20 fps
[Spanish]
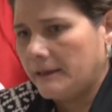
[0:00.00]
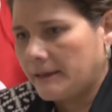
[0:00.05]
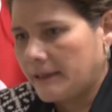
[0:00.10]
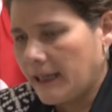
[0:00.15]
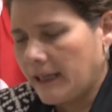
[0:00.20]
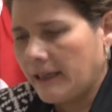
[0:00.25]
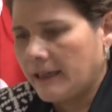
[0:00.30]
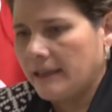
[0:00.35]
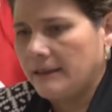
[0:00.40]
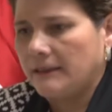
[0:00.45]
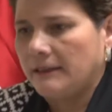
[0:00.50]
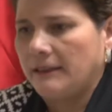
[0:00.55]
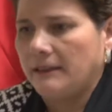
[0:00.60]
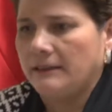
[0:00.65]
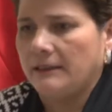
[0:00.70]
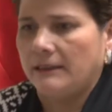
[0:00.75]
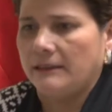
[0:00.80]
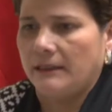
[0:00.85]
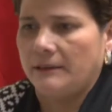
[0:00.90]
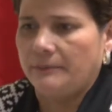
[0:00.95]
te
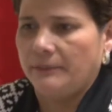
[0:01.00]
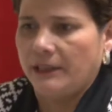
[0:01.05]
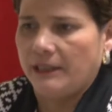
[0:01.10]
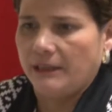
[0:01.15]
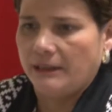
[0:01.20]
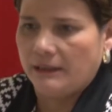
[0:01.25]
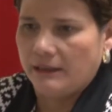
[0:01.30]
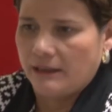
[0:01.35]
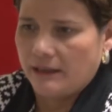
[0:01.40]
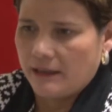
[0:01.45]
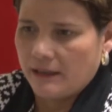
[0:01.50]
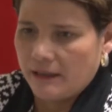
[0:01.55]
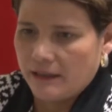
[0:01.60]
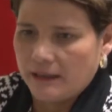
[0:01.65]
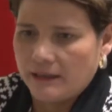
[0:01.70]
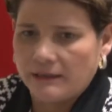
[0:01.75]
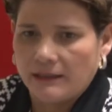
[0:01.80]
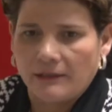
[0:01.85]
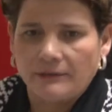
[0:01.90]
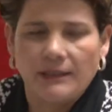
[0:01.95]
garantiza también eh,
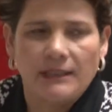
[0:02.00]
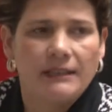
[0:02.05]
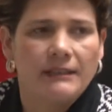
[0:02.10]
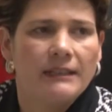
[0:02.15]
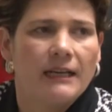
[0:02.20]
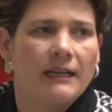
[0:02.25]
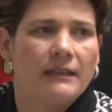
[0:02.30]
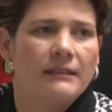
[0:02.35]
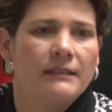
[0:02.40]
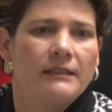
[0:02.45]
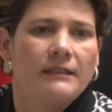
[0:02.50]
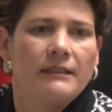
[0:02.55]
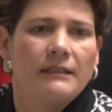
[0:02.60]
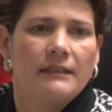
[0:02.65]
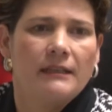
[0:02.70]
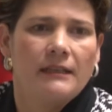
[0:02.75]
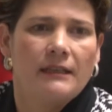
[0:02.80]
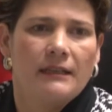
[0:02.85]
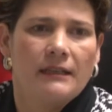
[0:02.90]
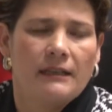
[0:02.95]
estabilidad
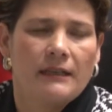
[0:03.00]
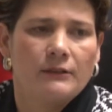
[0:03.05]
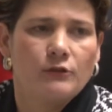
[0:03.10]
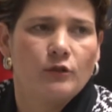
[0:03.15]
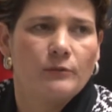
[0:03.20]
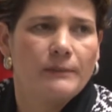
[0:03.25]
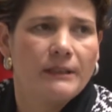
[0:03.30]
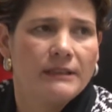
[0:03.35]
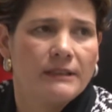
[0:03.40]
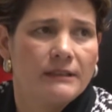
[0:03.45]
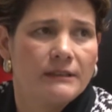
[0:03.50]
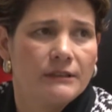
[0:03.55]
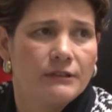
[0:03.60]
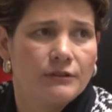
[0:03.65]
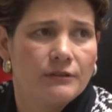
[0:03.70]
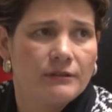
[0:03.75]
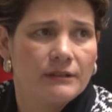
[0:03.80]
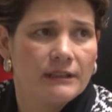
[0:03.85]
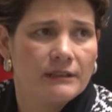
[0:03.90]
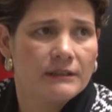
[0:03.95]
en la toma de
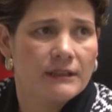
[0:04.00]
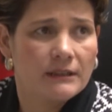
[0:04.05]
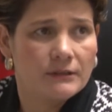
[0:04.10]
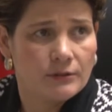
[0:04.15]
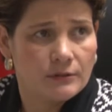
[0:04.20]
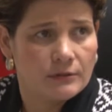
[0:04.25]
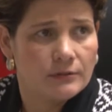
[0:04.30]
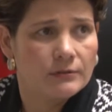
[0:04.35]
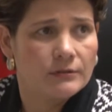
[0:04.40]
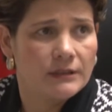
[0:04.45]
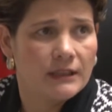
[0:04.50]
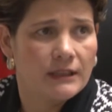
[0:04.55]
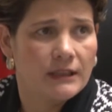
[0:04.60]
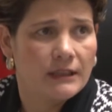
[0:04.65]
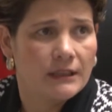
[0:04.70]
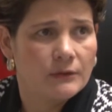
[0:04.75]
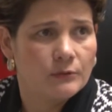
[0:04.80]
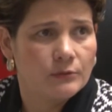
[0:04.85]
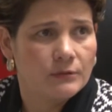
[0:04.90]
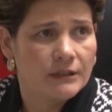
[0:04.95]
decisiones, tanto del
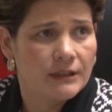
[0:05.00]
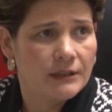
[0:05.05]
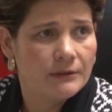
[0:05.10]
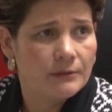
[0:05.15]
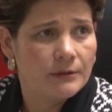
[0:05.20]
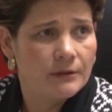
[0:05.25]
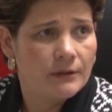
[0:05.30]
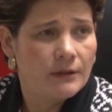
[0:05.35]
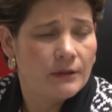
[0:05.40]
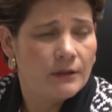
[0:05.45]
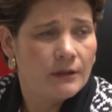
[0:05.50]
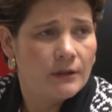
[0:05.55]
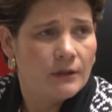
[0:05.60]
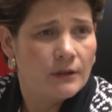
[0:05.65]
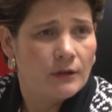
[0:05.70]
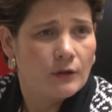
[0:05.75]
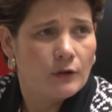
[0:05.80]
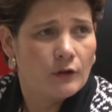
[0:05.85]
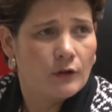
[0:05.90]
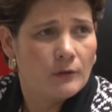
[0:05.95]
Ejecutivo
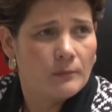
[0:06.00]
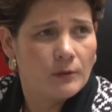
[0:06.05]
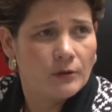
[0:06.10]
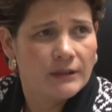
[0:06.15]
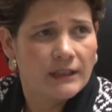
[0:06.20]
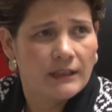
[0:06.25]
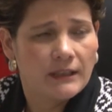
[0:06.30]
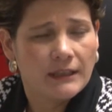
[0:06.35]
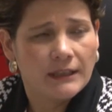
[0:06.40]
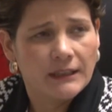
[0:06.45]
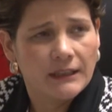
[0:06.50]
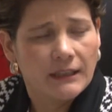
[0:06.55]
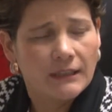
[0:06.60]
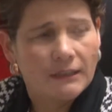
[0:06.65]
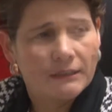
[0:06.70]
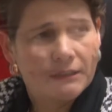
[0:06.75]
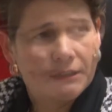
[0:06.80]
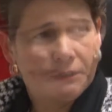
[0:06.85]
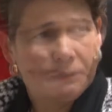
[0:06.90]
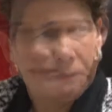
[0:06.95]
como del
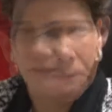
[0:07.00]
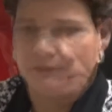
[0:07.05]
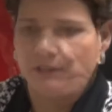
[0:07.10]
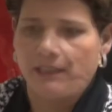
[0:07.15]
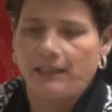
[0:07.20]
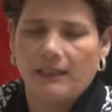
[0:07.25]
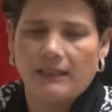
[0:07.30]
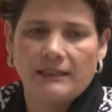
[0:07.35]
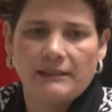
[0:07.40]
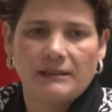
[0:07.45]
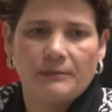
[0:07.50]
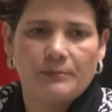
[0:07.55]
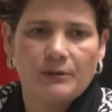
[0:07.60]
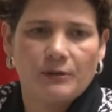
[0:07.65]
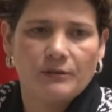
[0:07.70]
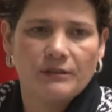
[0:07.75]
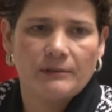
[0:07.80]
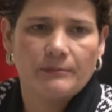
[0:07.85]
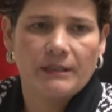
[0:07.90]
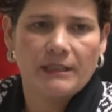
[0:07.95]
Legislativo. Ratificar en la
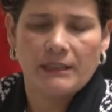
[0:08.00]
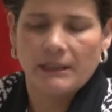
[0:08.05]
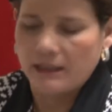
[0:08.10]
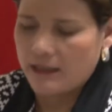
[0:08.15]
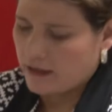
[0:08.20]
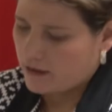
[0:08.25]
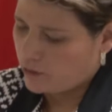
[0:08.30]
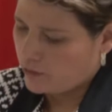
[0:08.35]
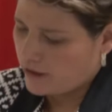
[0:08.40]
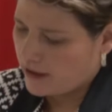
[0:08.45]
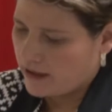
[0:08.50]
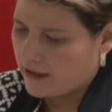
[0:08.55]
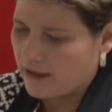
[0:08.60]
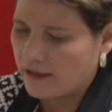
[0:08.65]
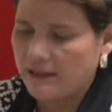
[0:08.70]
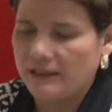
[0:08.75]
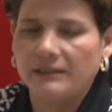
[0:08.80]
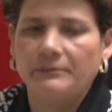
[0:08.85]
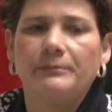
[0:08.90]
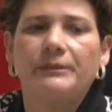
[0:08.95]
próxima legislatura y que
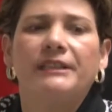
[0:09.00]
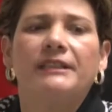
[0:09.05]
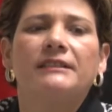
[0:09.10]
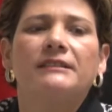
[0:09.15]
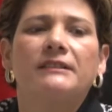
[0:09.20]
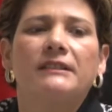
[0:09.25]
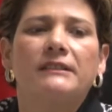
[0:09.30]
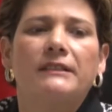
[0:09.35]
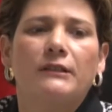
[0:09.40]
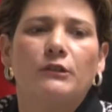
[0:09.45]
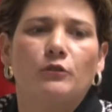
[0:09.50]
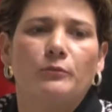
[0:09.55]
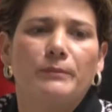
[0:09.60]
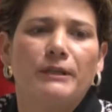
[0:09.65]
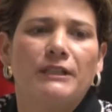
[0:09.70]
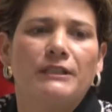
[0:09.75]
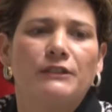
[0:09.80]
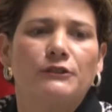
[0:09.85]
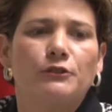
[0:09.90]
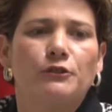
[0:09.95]
entre en vigencia en el
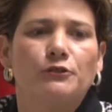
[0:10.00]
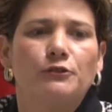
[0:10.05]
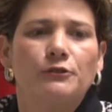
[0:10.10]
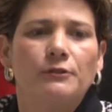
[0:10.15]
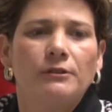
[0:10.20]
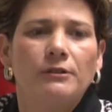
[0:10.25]
2018.